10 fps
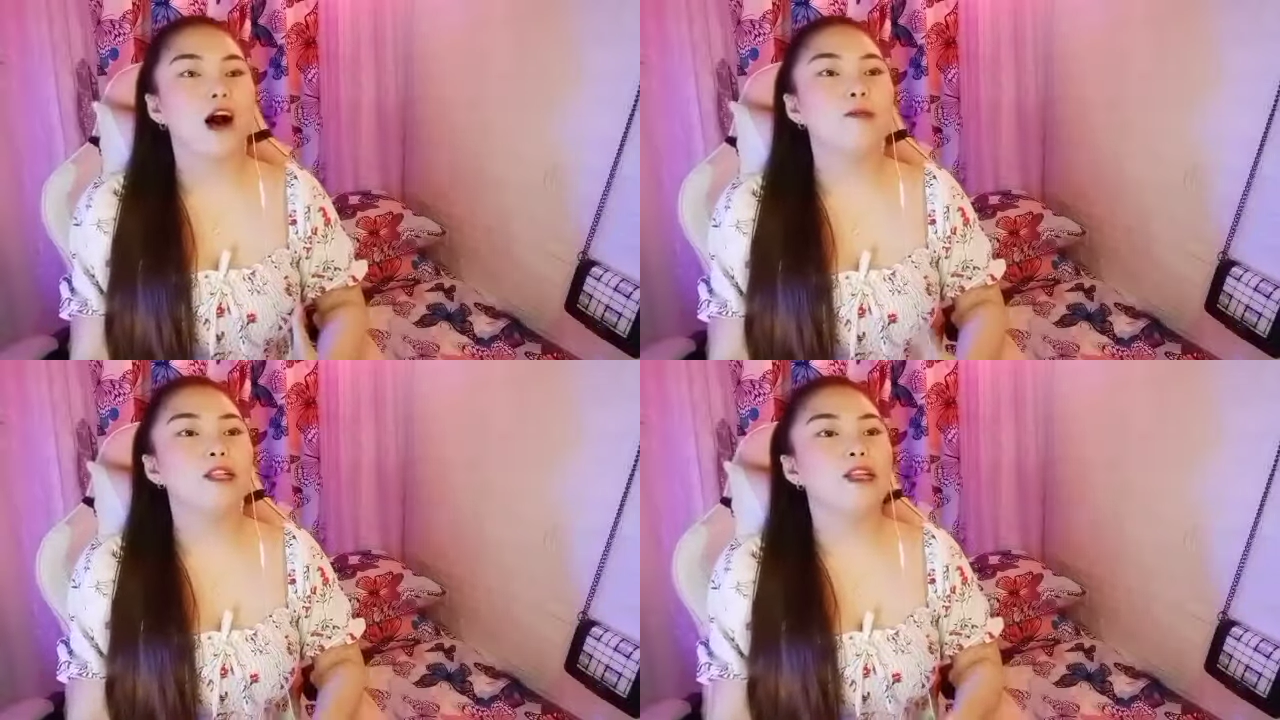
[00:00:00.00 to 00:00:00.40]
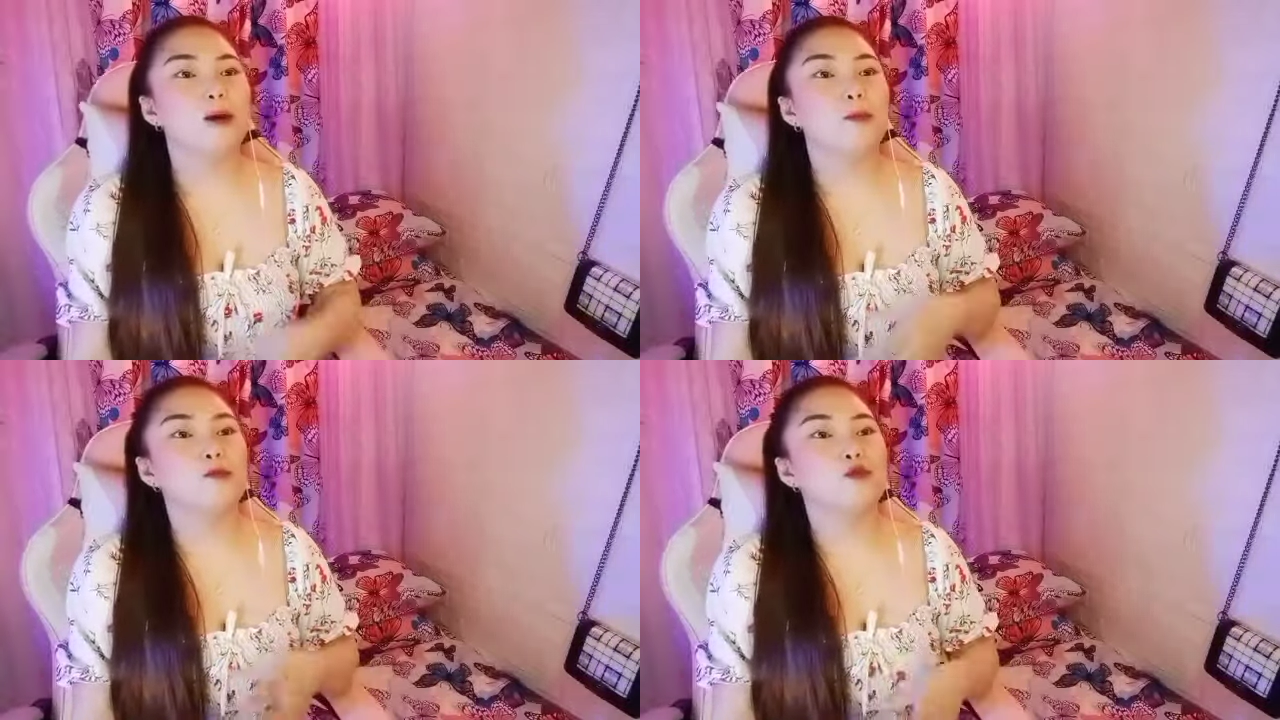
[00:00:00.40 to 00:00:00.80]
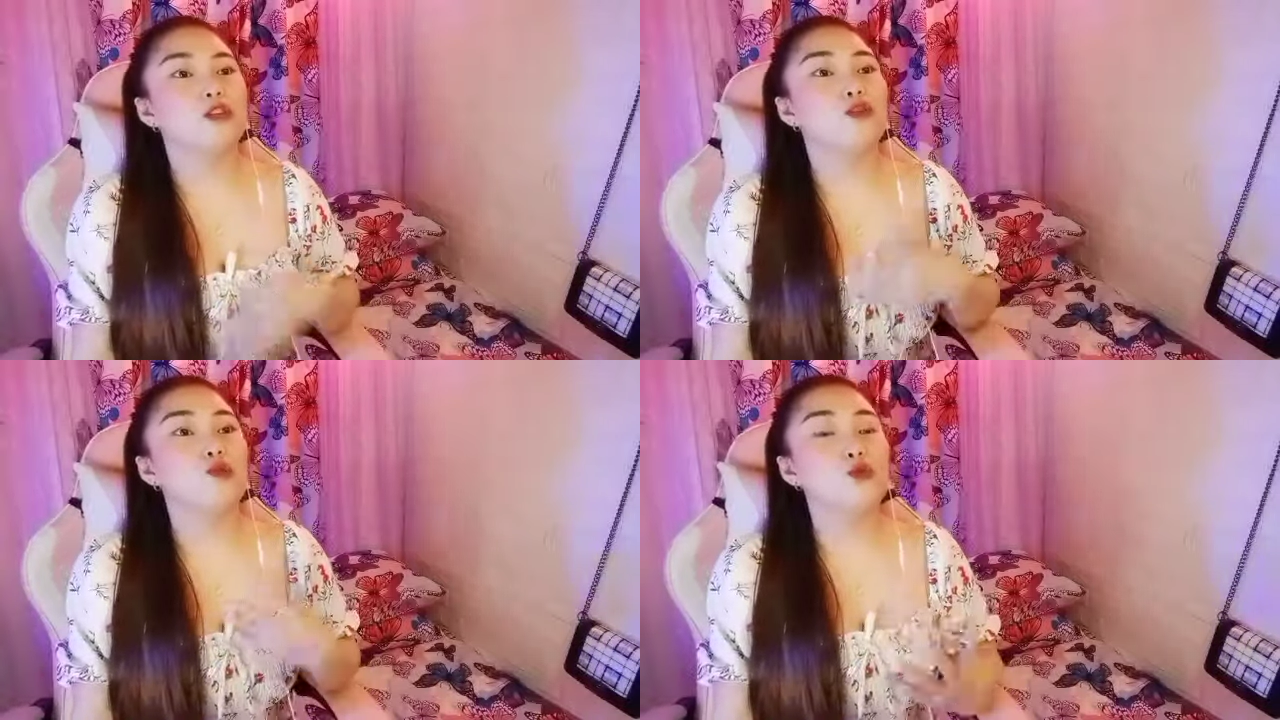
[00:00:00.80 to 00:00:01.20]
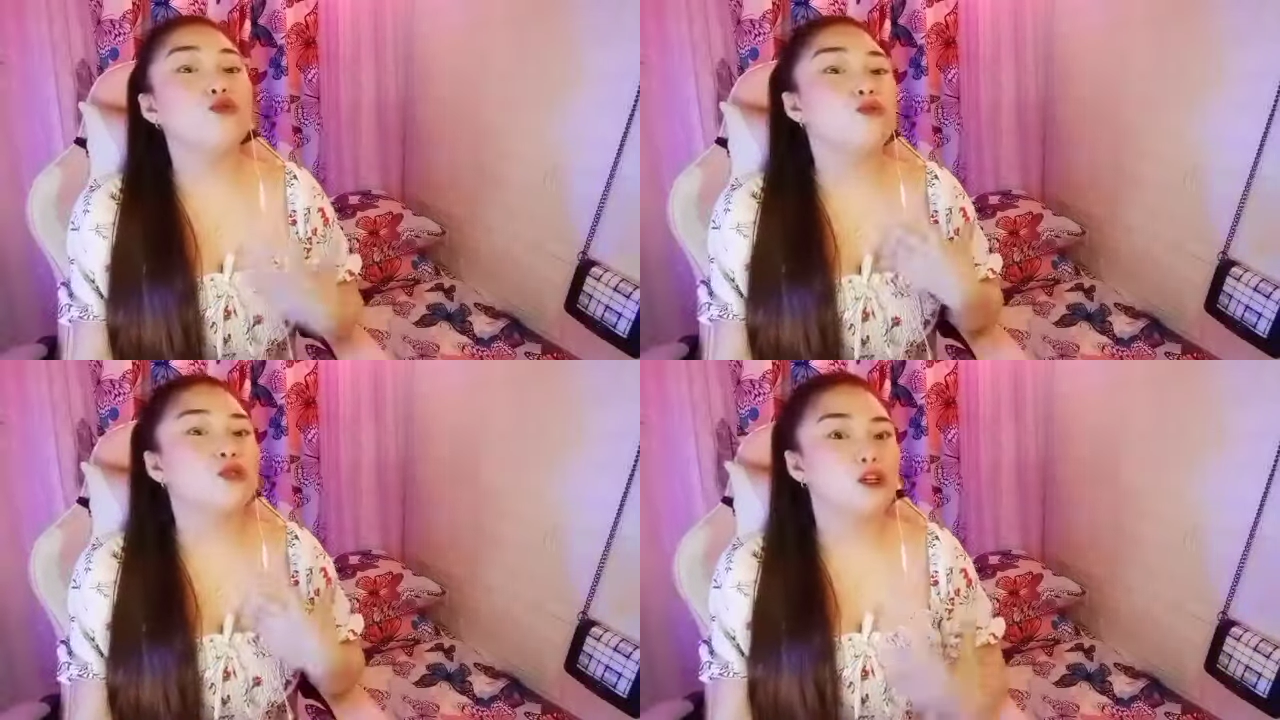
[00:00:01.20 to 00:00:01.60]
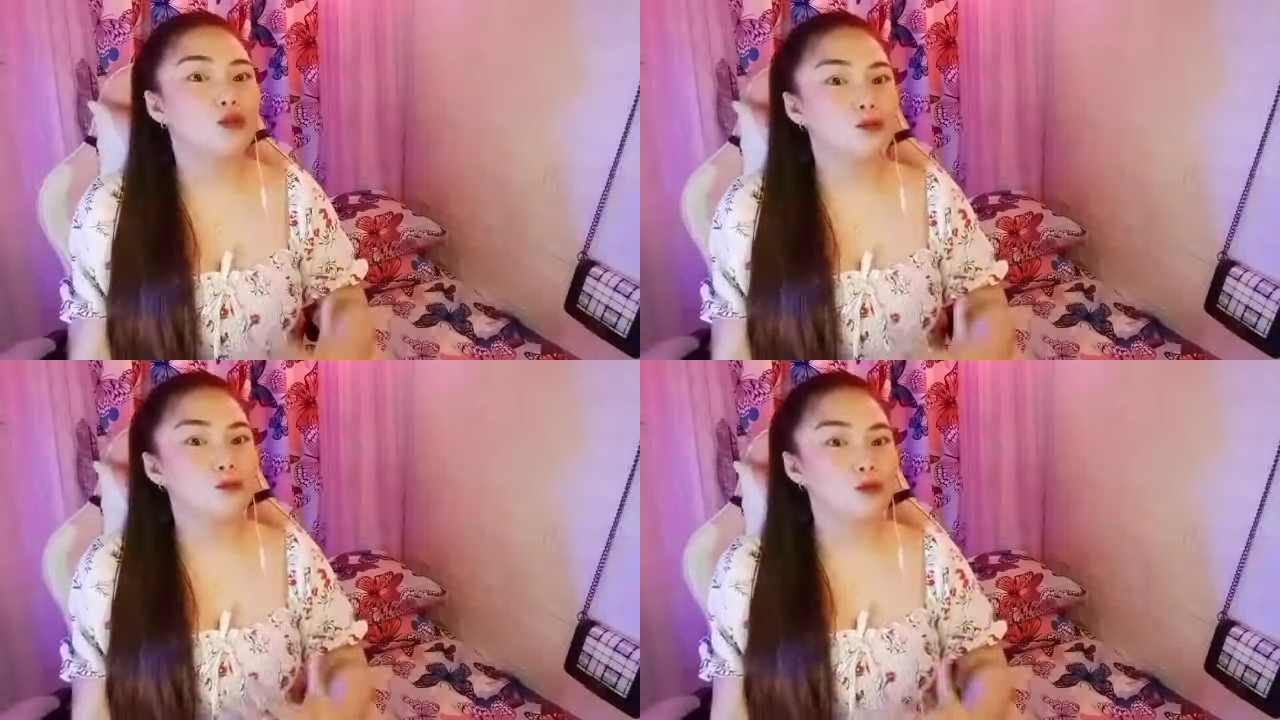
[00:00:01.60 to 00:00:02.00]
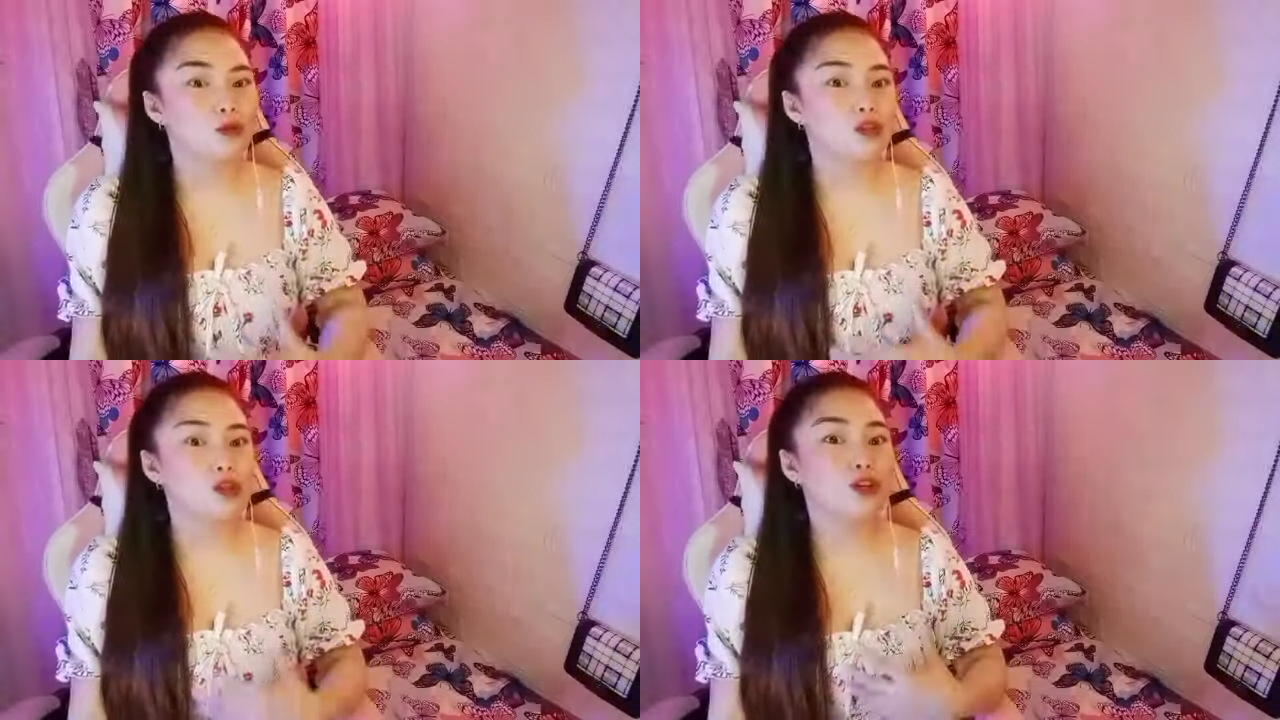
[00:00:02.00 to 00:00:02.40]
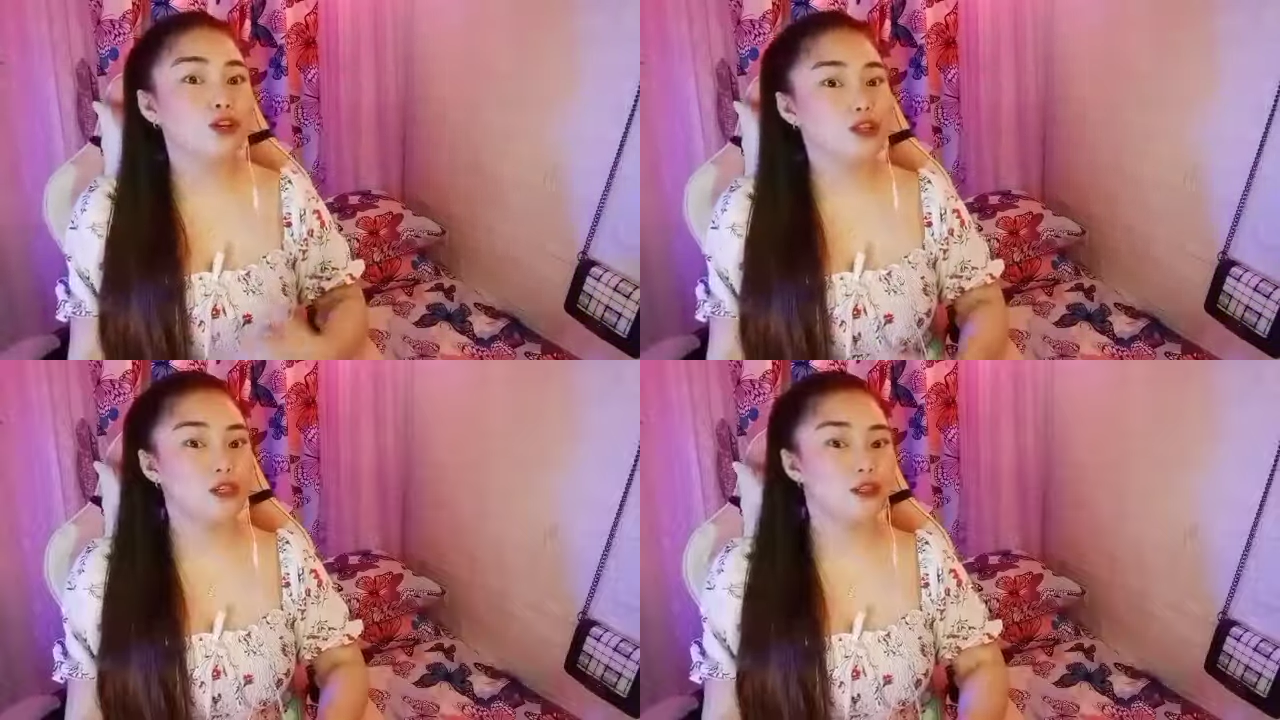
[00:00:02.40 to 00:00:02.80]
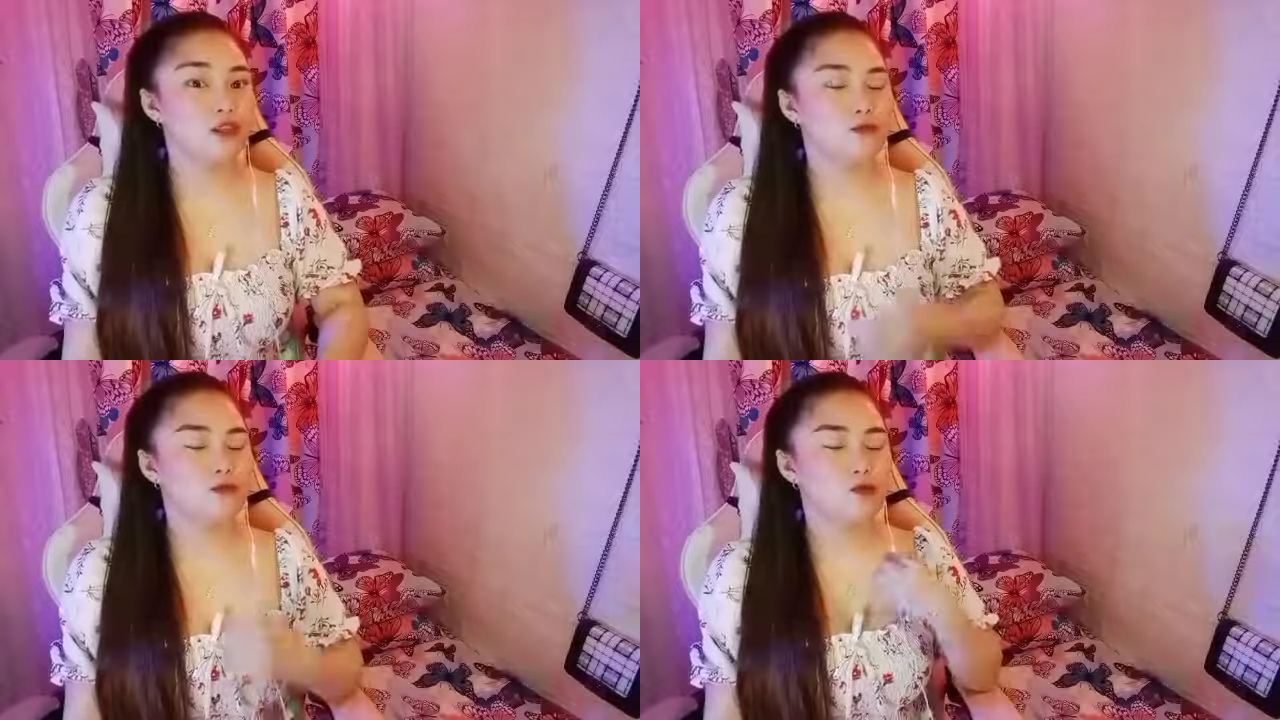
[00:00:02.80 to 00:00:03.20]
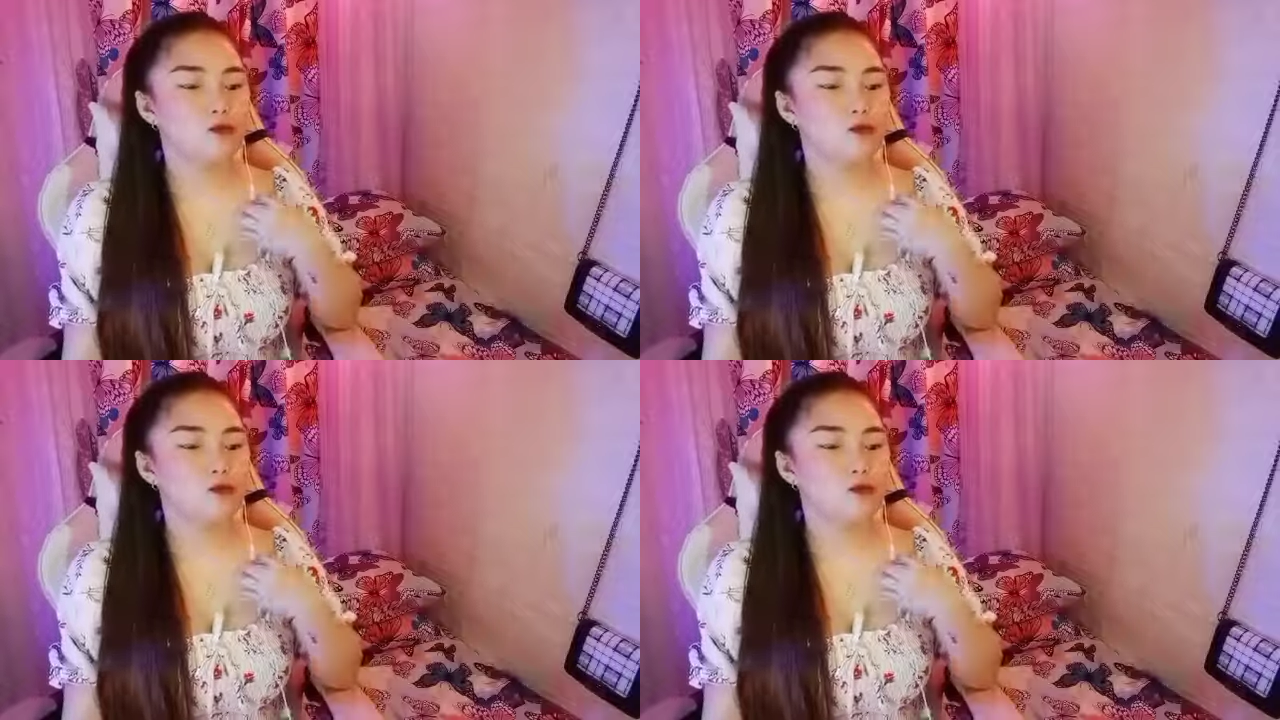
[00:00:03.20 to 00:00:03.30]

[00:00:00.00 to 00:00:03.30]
malalaman mo din soon yung sagot mo sa curiosity mo.